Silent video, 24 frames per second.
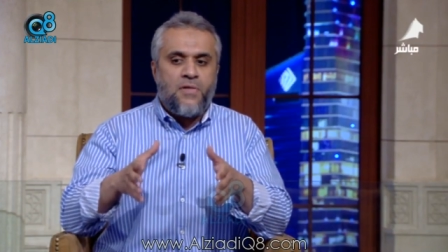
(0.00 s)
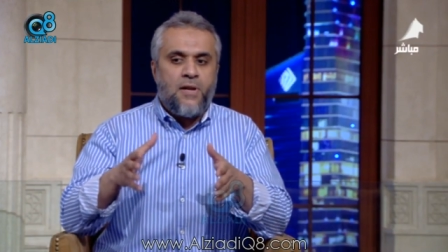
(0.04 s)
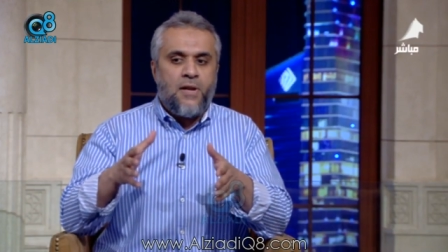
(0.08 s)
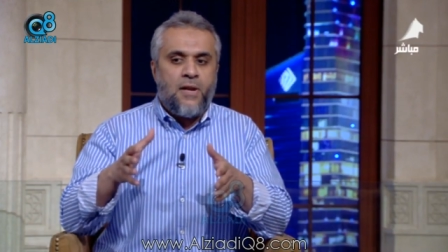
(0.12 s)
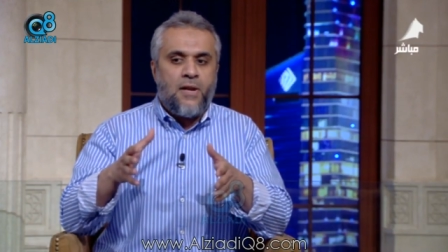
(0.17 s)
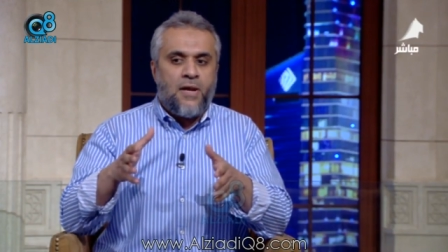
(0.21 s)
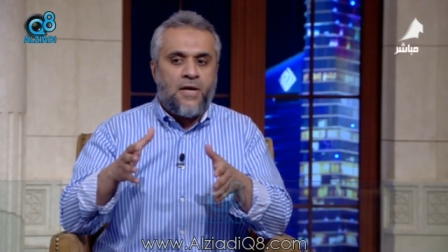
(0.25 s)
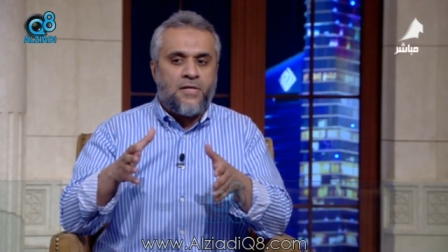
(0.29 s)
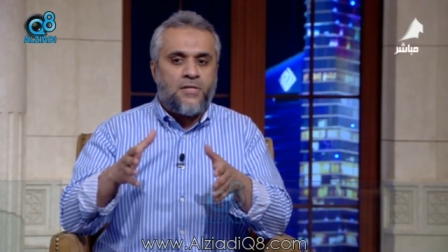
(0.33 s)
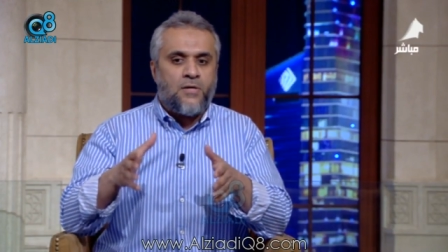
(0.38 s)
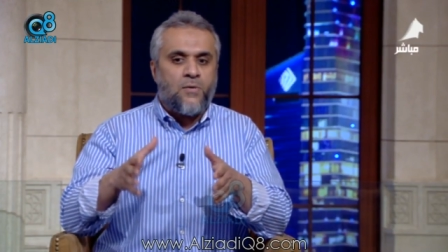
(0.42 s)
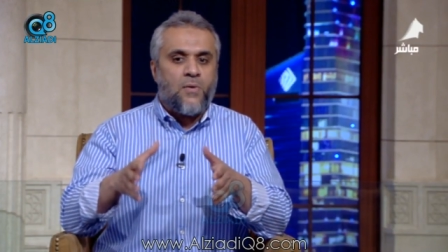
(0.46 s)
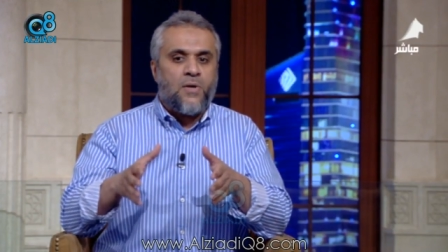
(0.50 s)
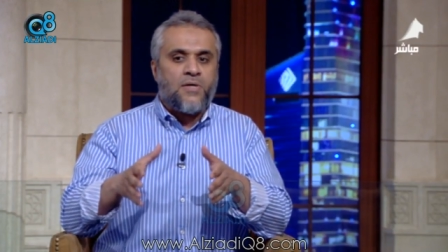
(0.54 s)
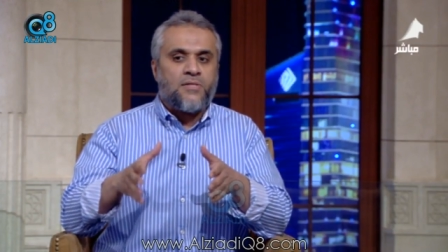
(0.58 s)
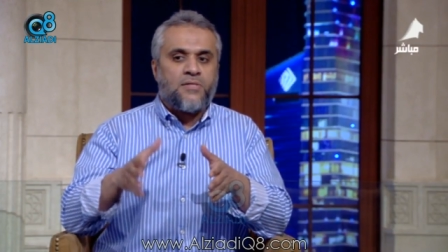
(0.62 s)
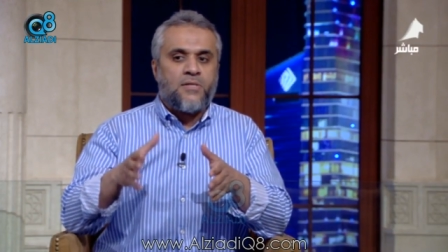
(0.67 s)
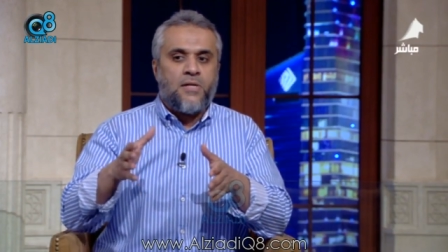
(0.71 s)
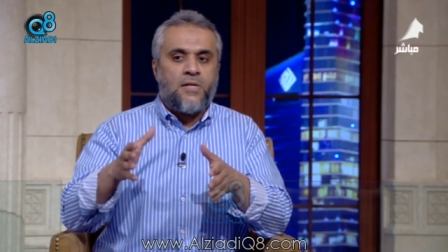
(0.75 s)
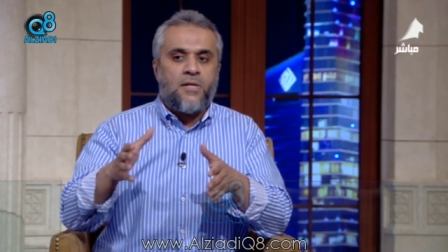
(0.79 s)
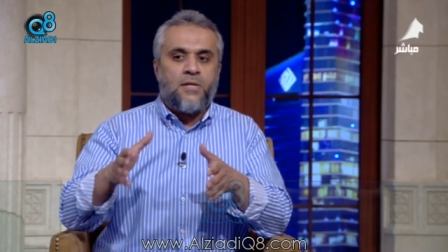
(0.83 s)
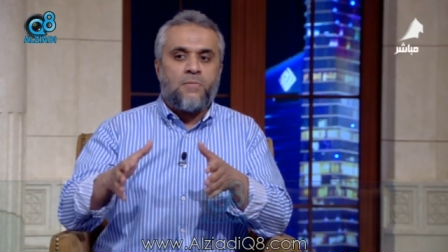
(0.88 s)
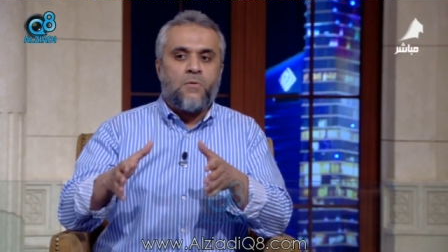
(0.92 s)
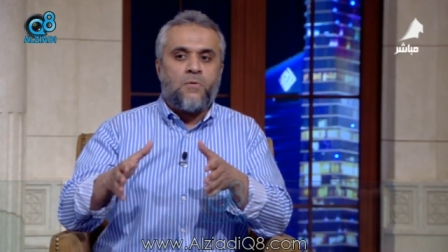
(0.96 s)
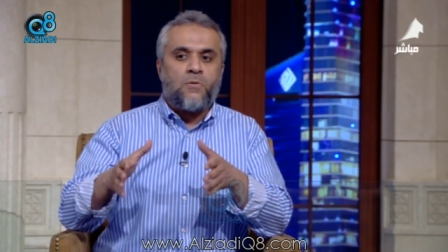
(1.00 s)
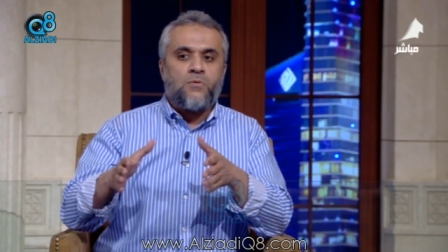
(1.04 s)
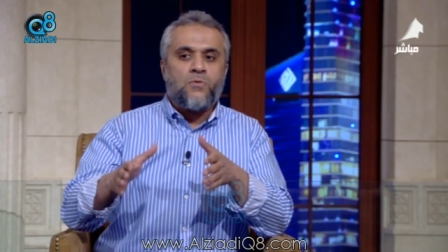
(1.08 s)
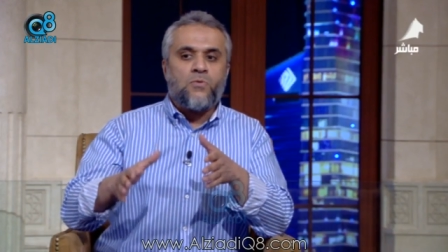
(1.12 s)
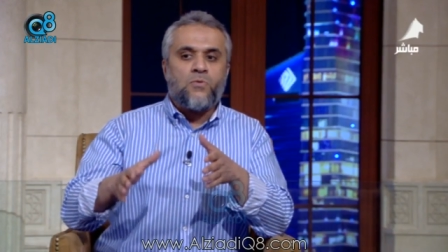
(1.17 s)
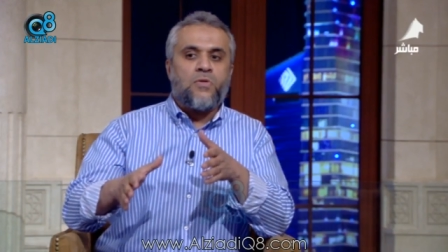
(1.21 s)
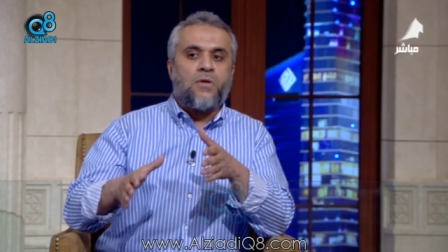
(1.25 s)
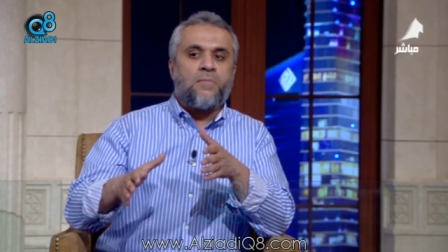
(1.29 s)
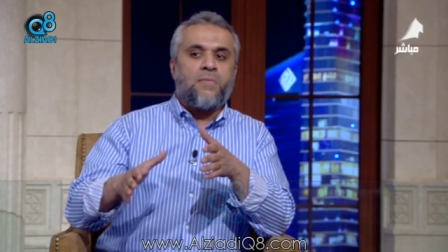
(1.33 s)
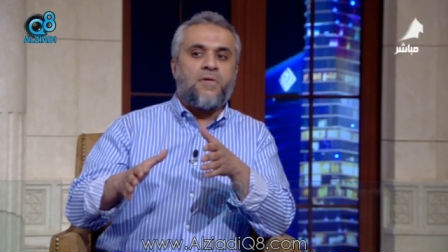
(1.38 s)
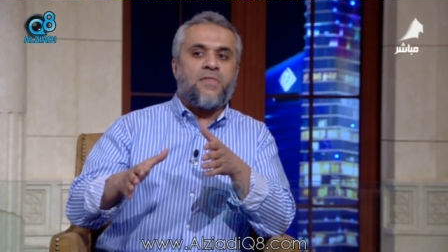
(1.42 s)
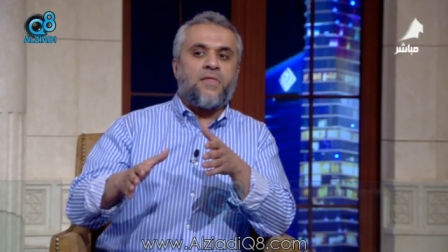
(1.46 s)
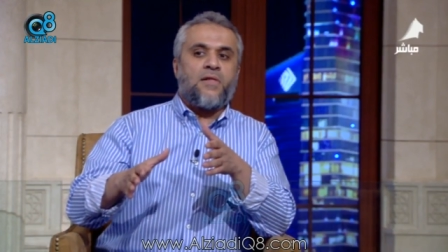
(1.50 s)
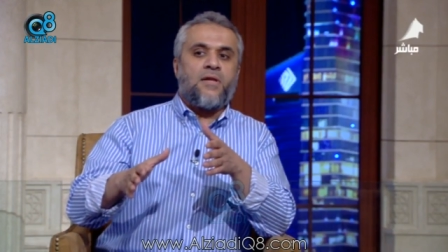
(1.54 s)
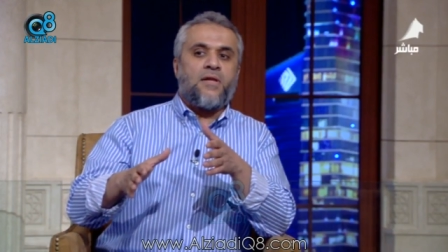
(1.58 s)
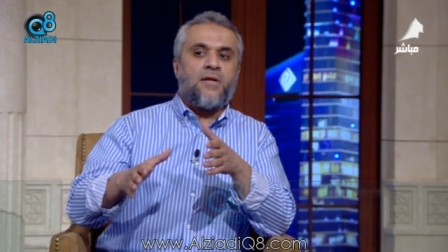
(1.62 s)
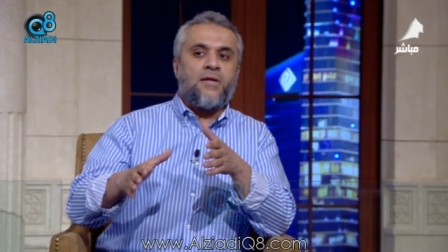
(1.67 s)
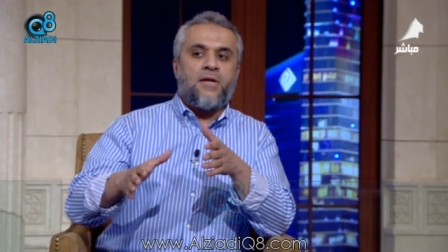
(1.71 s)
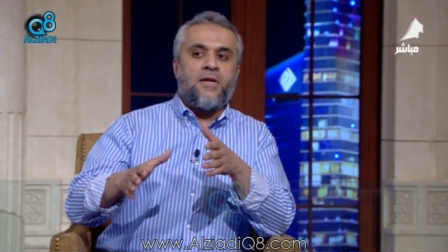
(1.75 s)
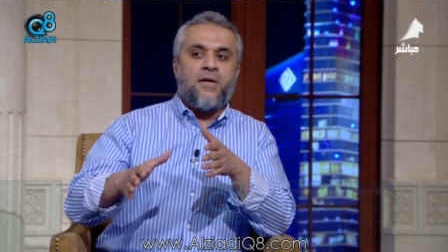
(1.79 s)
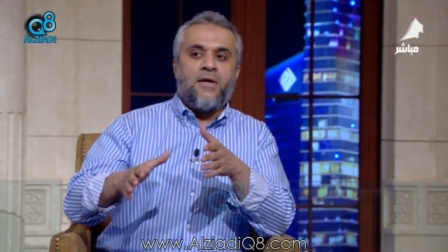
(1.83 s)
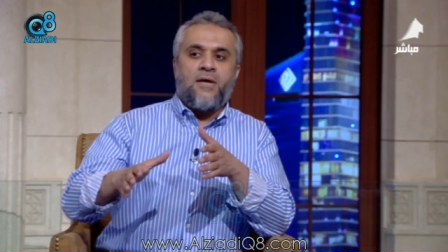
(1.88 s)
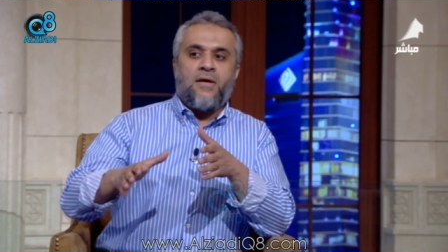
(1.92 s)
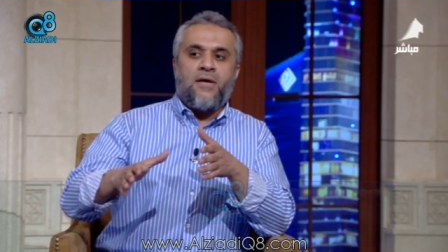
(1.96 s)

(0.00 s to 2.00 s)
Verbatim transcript: الادوات اللي موجوده مثلا